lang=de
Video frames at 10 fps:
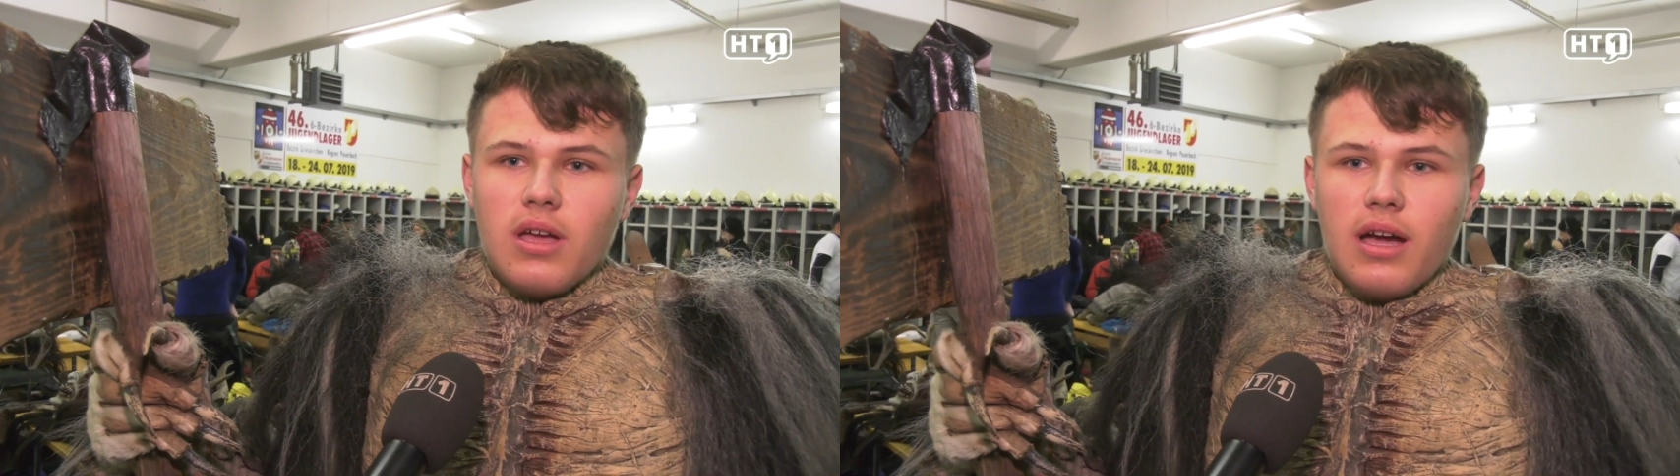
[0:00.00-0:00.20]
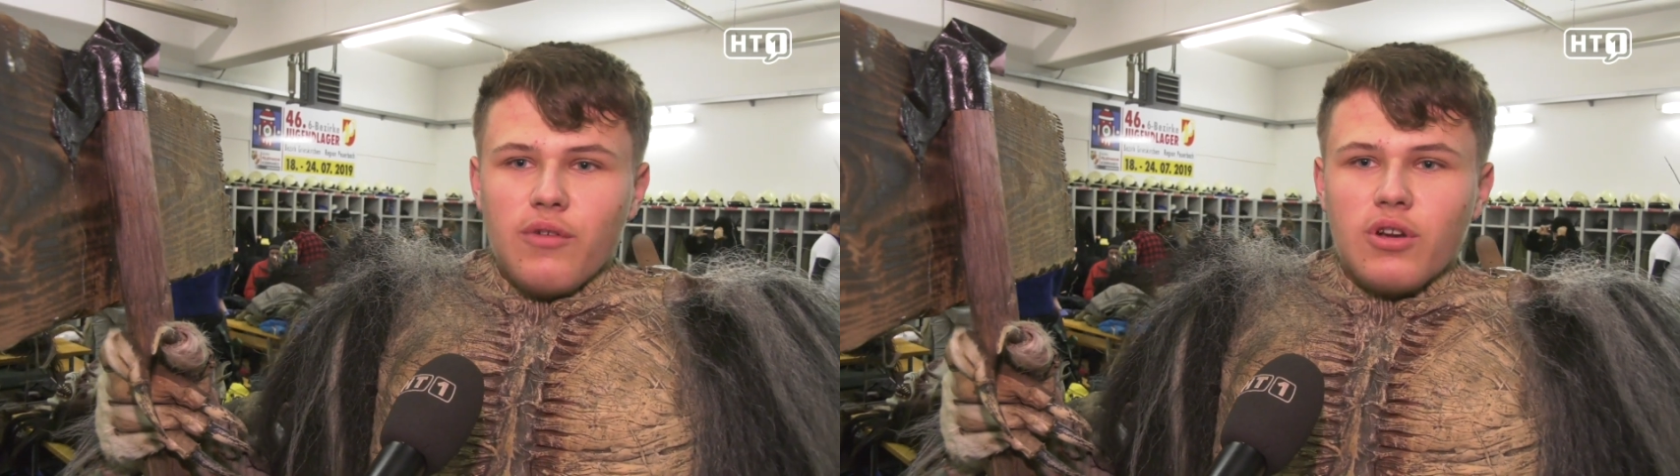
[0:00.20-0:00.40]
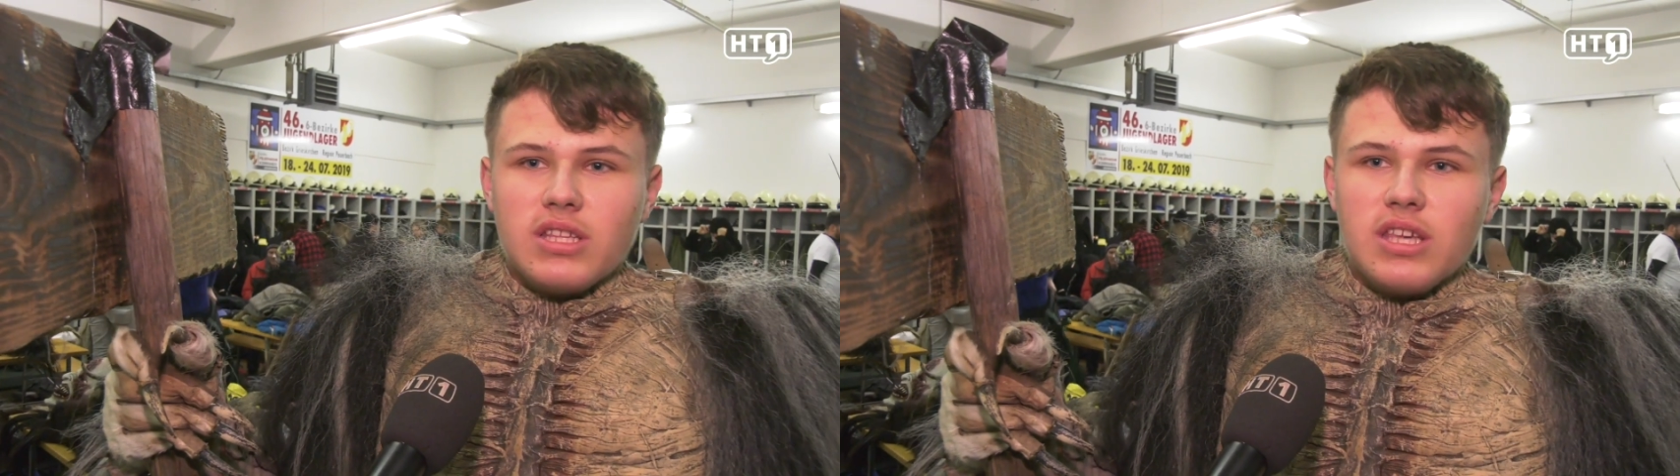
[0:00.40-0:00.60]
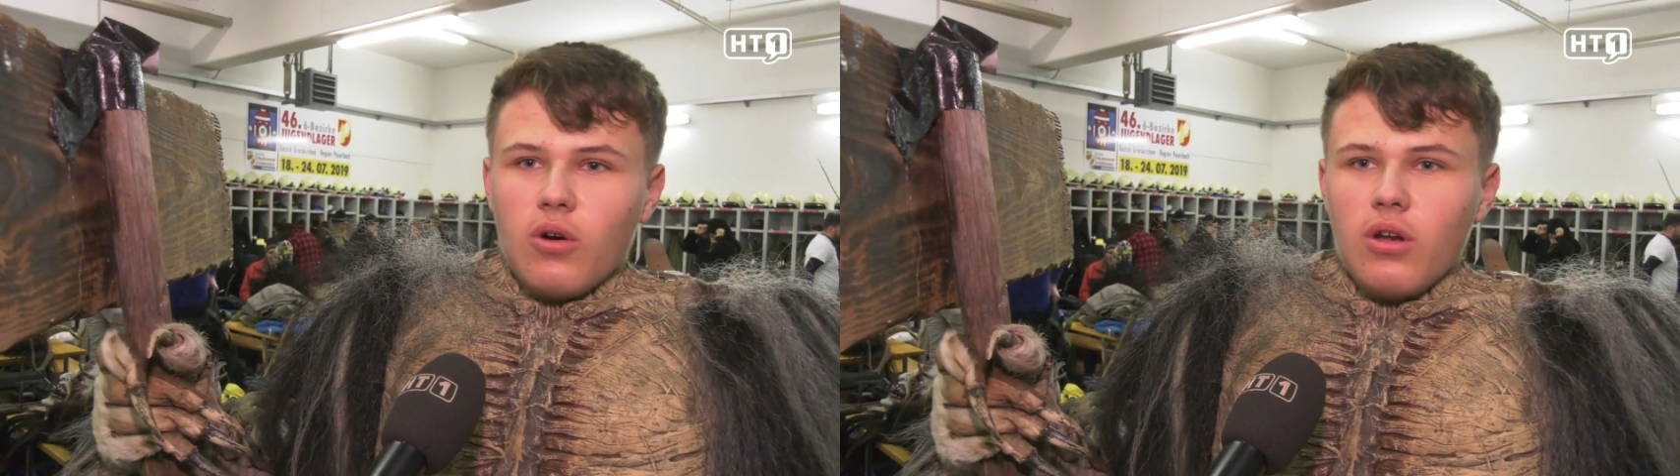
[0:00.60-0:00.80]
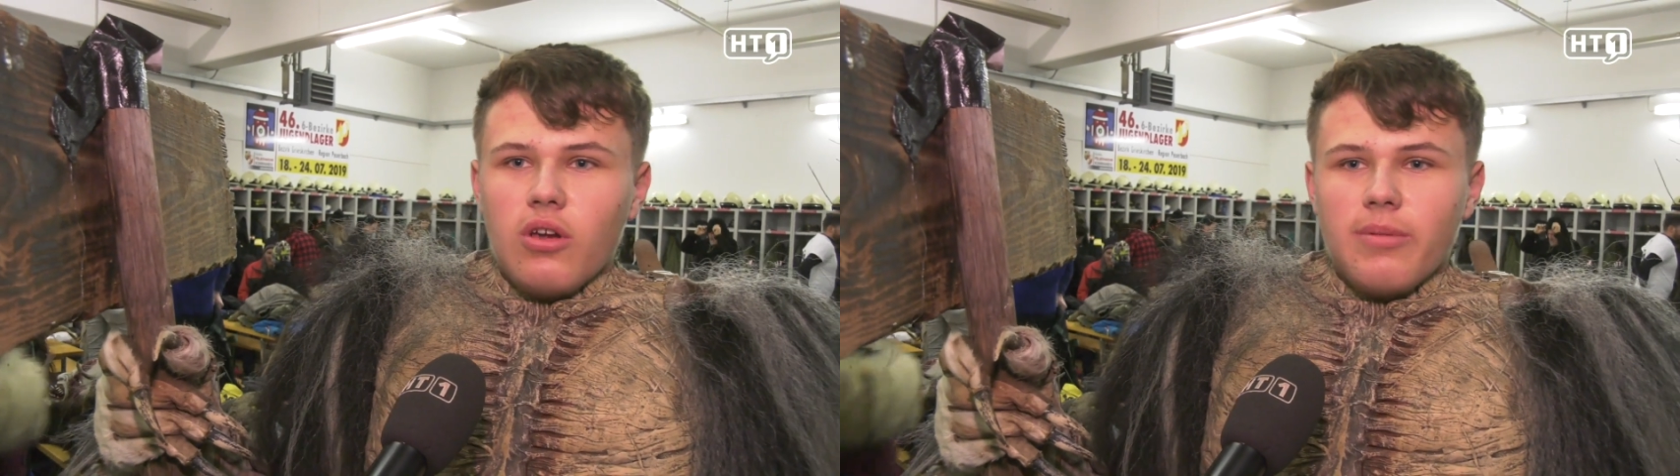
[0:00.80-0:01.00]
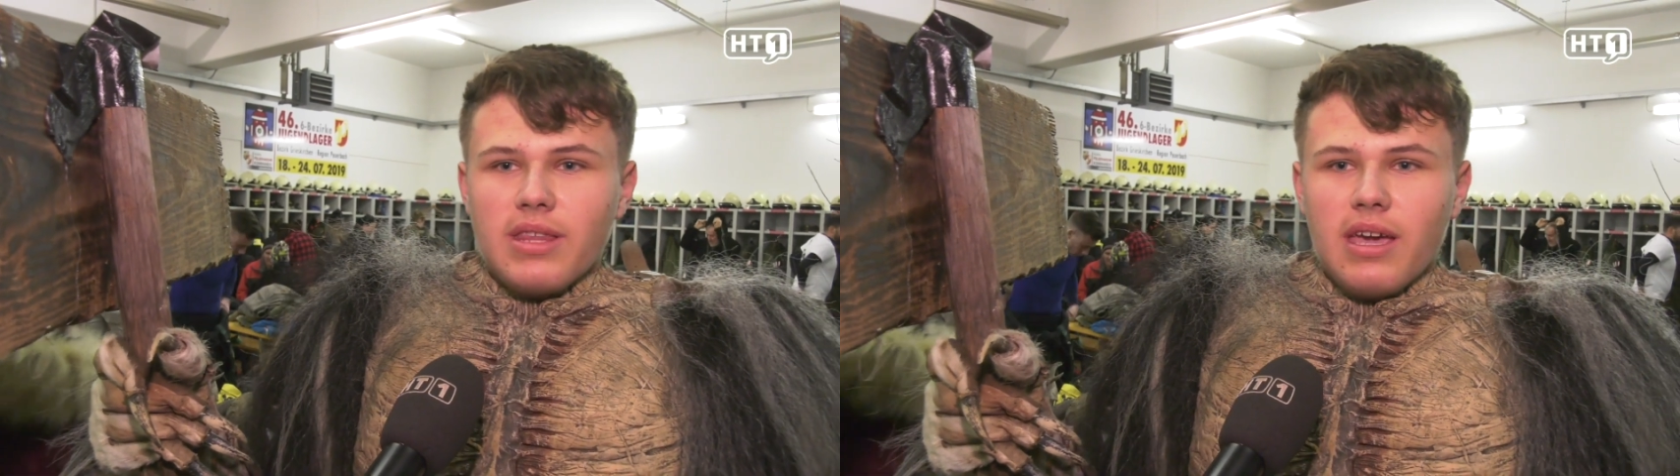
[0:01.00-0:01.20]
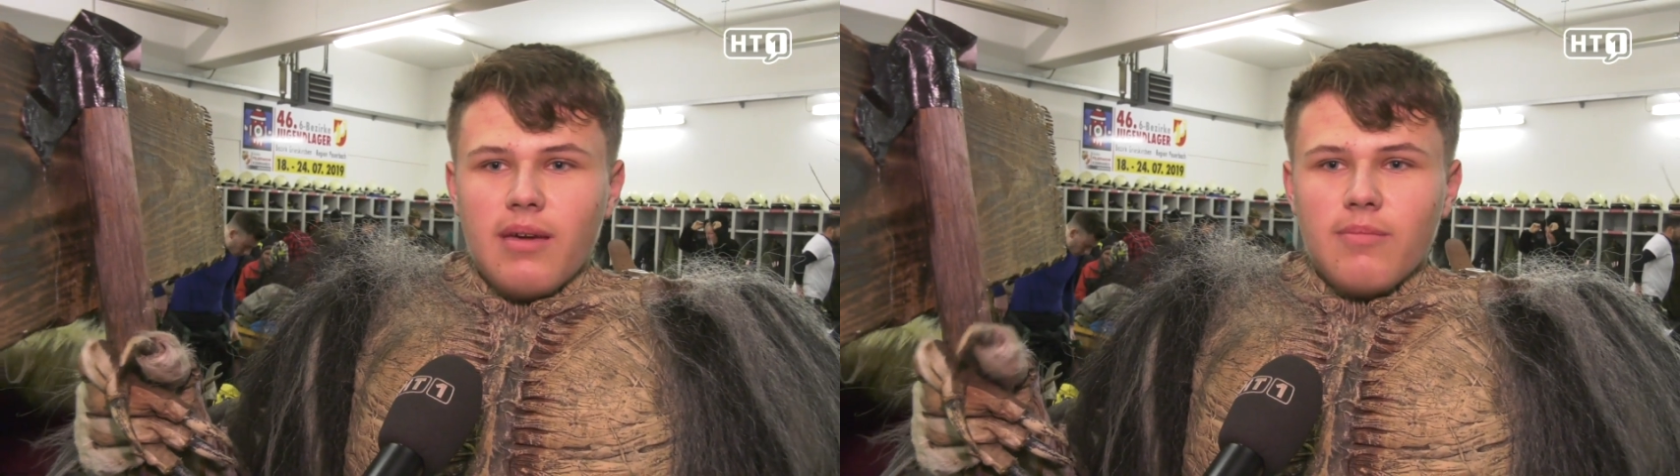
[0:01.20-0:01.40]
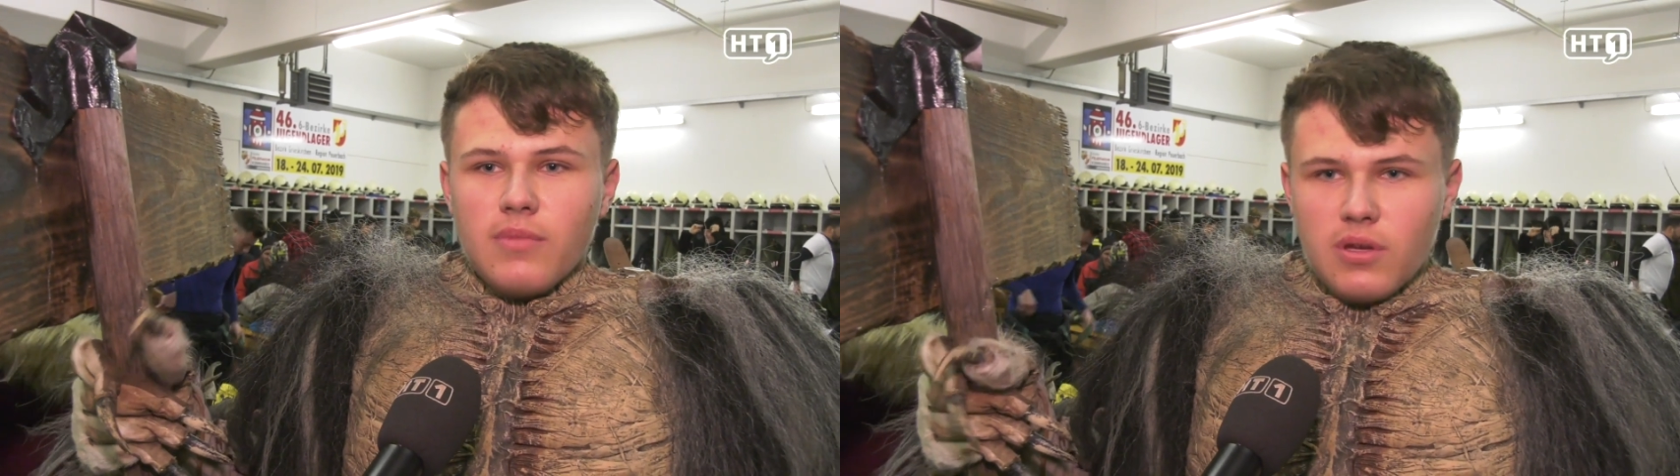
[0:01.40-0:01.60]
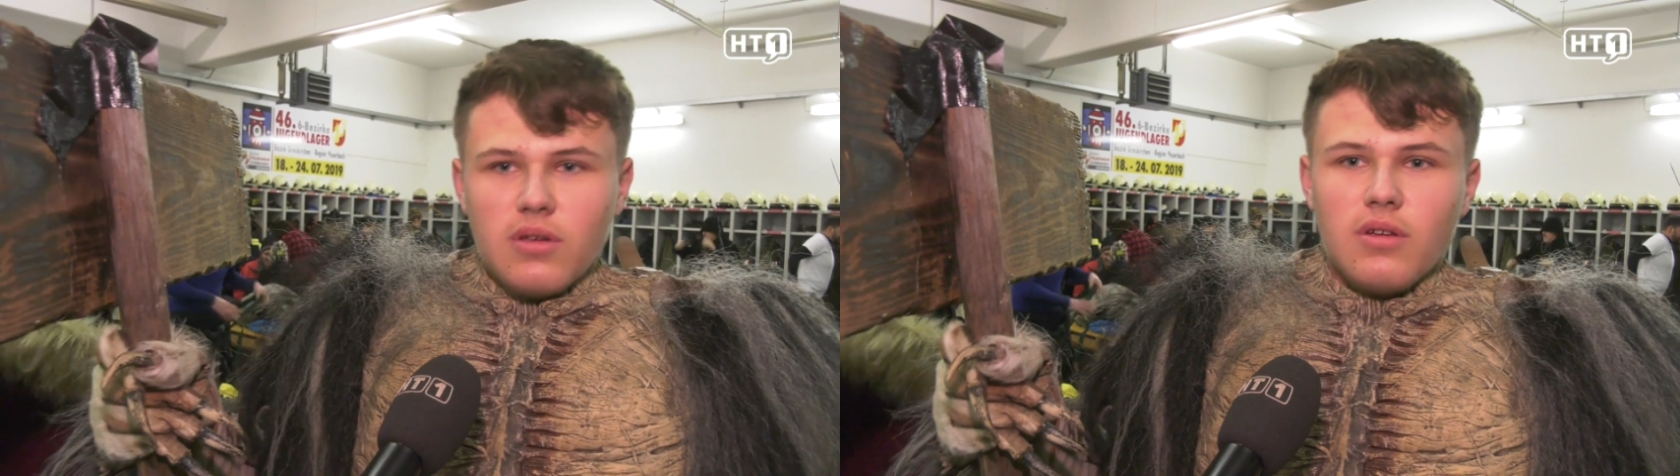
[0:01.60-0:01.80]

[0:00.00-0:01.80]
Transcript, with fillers: einfach nicht seine Rolle übertreiben,